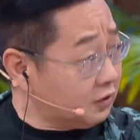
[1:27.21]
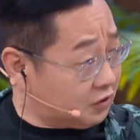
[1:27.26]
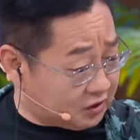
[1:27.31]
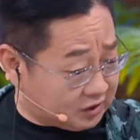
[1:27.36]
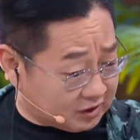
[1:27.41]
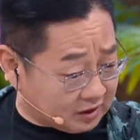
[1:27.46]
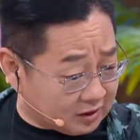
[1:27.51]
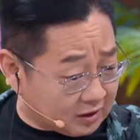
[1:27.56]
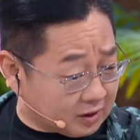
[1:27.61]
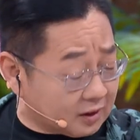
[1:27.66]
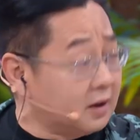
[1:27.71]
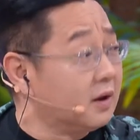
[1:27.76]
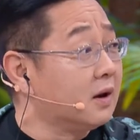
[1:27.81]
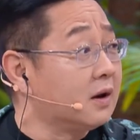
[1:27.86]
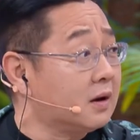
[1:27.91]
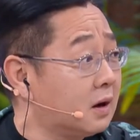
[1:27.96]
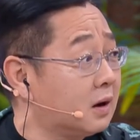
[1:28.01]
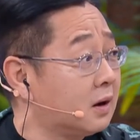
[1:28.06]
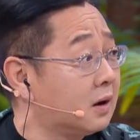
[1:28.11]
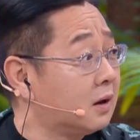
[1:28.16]
起，
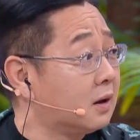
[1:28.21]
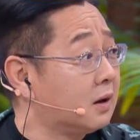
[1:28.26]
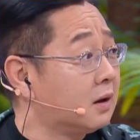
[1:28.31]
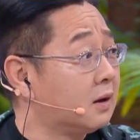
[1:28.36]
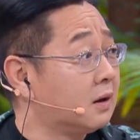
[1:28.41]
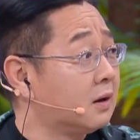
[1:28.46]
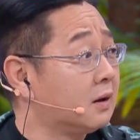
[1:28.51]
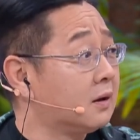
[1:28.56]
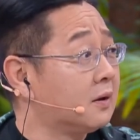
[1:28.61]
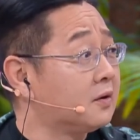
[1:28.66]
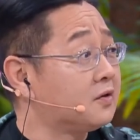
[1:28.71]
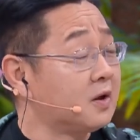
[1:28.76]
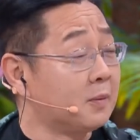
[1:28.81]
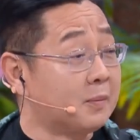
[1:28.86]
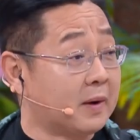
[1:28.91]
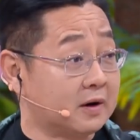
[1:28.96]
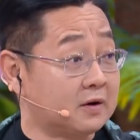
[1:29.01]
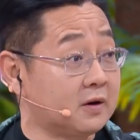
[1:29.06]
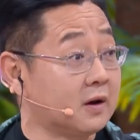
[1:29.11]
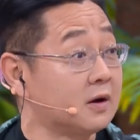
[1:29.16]
先
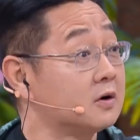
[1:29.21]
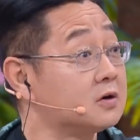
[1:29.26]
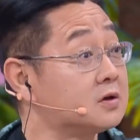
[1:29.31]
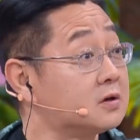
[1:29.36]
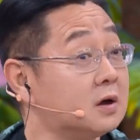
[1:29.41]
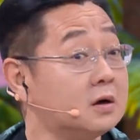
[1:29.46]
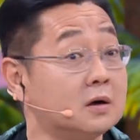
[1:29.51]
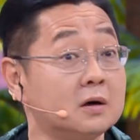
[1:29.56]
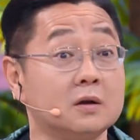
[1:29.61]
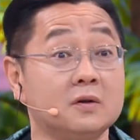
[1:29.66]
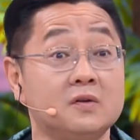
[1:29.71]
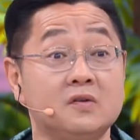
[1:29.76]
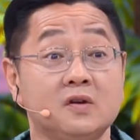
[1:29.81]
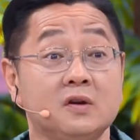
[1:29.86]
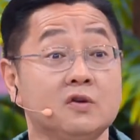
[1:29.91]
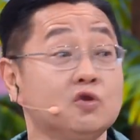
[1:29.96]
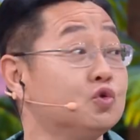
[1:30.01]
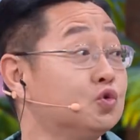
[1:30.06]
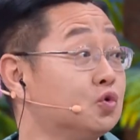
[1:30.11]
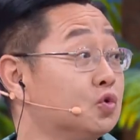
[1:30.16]
把这个事儿的
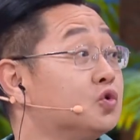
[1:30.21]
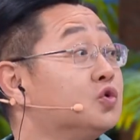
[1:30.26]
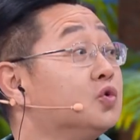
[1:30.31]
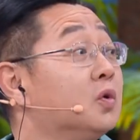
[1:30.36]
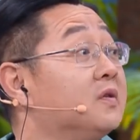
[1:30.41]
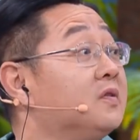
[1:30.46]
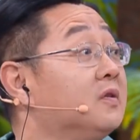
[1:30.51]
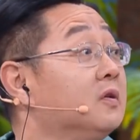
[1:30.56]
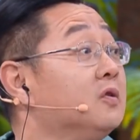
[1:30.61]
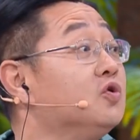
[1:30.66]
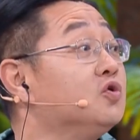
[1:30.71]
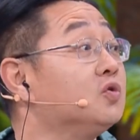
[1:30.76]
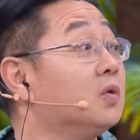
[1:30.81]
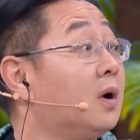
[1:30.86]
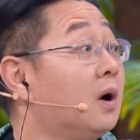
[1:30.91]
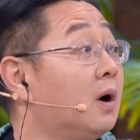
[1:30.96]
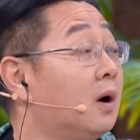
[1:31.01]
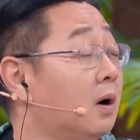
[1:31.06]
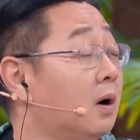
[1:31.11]
基础说清楚。